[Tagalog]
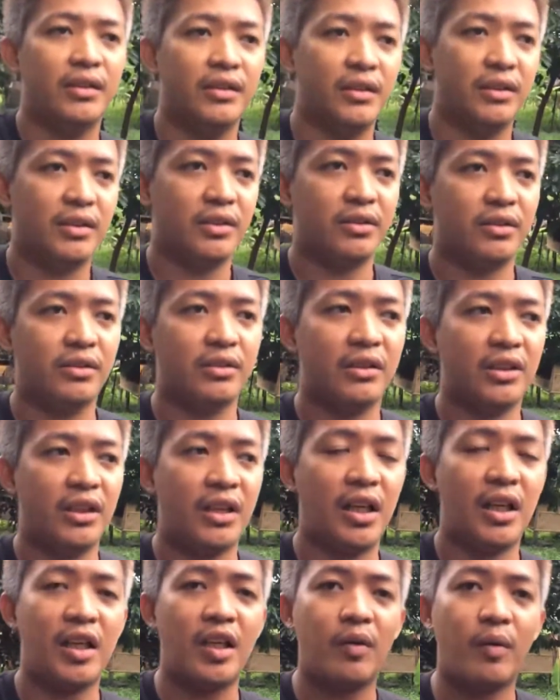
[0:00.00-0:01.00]
so
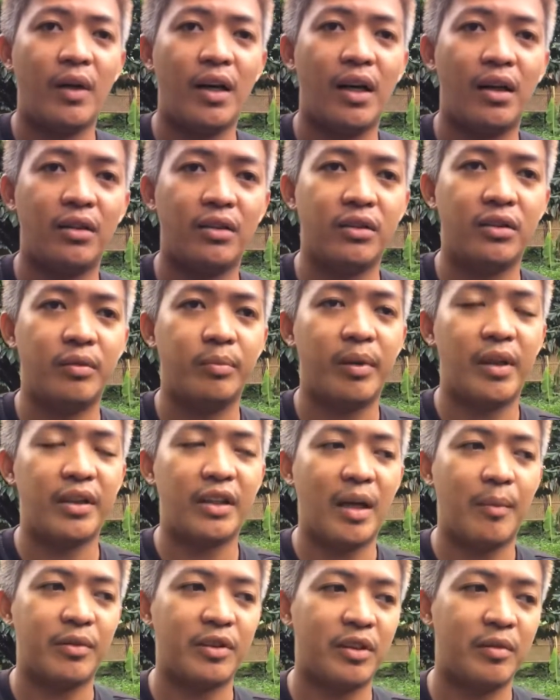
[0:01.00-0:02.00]
ginagawa ko
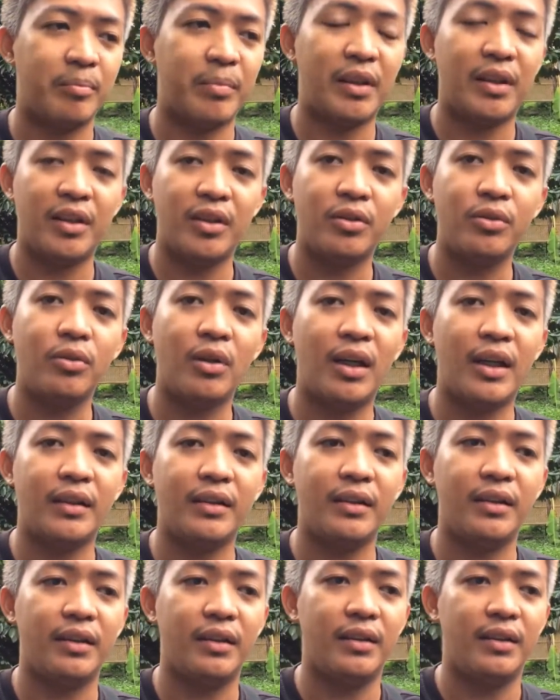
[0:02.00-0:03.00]
pagtapos ng paliguan
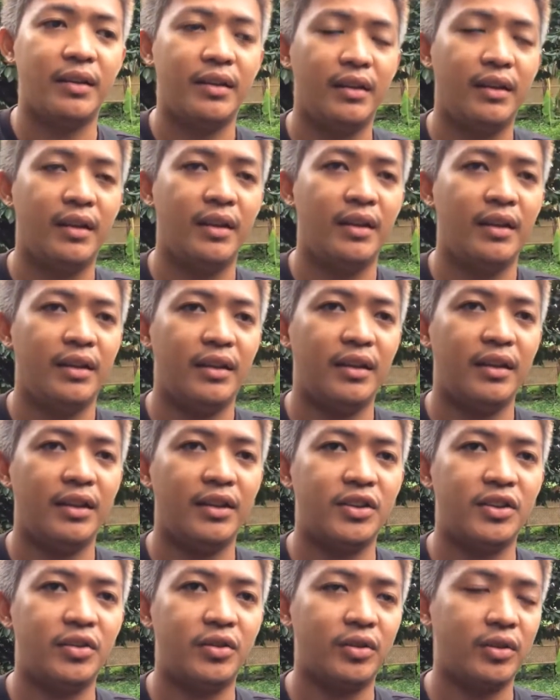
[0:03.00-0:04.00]

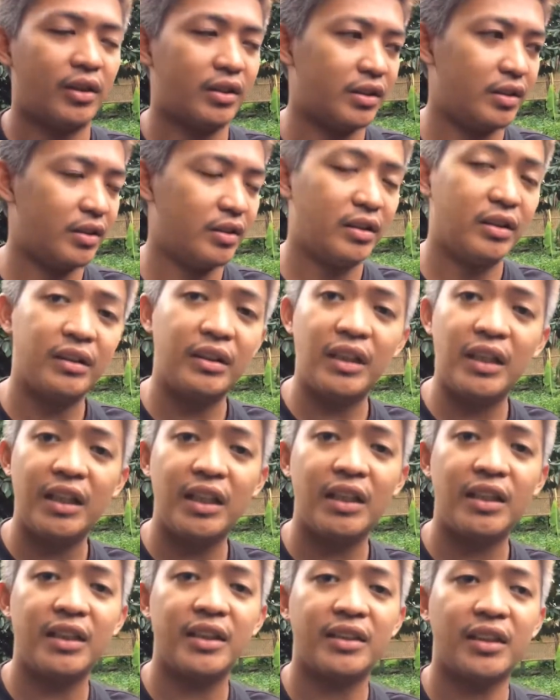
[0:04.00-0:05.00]
is
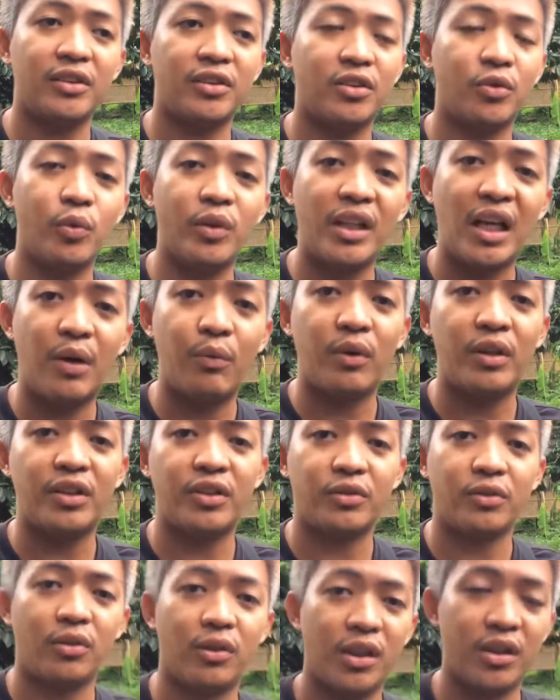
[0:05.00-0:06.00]
nililinisan ko winawalis
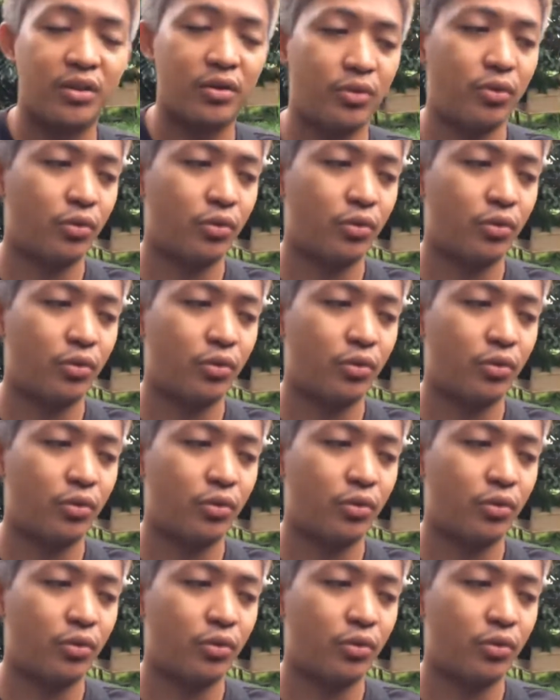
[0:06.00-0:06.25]
ko agad yung